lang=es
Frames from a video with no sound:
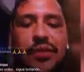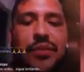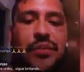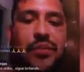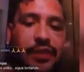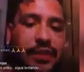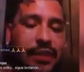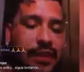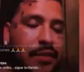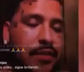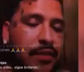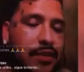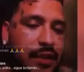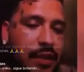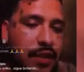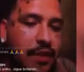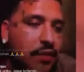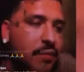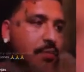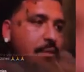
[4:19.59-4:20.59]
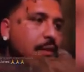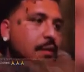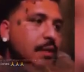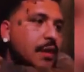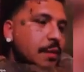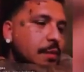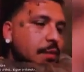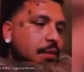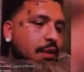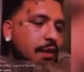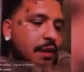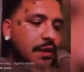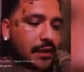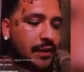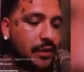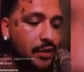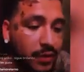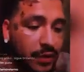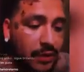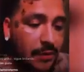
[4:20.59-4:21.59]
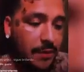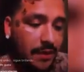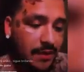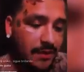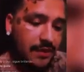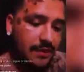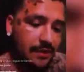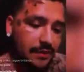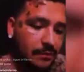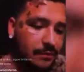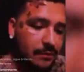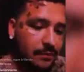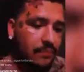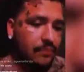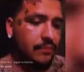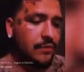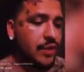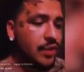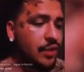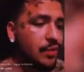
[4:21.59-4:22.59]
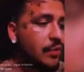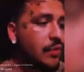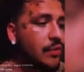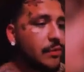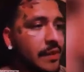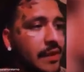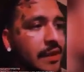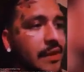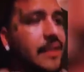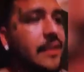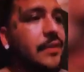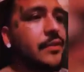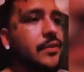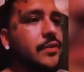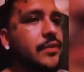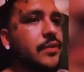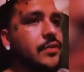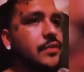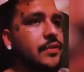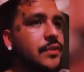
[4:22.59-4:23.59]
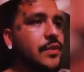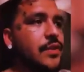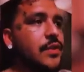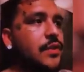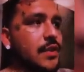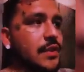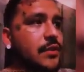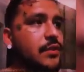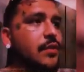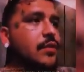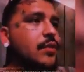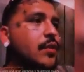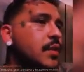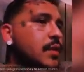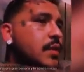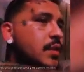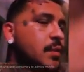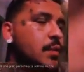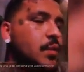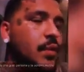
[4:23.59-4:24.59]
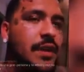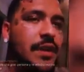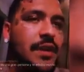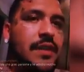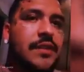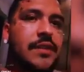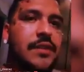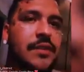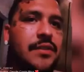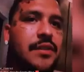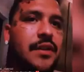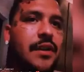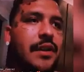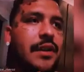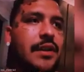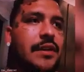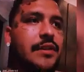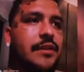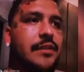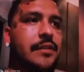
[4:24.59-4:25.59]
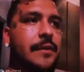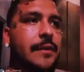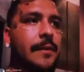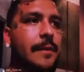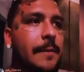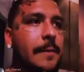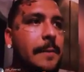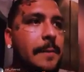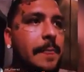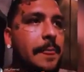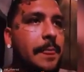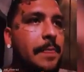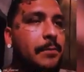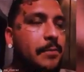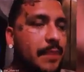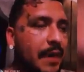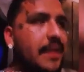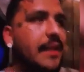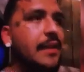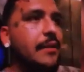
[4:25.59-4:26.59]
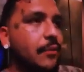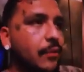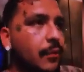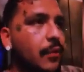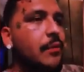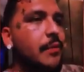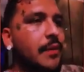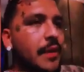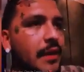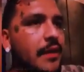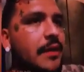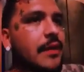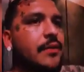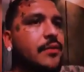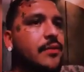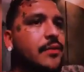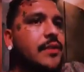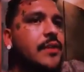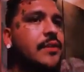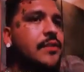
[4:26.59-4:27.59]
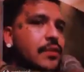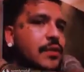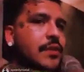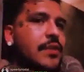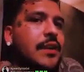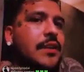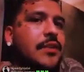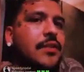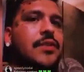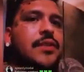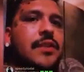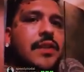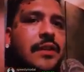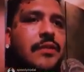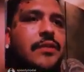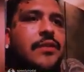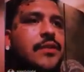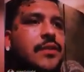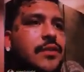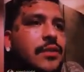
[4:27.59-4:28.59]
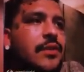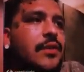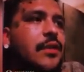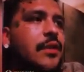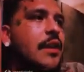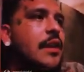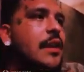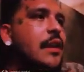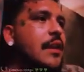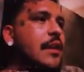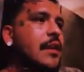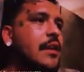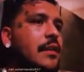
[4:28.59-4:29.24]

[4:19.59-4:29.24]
Yo estoy cerrando ciclo en mi vida porque quiero que pasen, quiero volver a la luz. Yo estoy haciendo cosas buenas, ¿sabes? Para que volver a la luz. y estoy cerrando ciclo y estoy...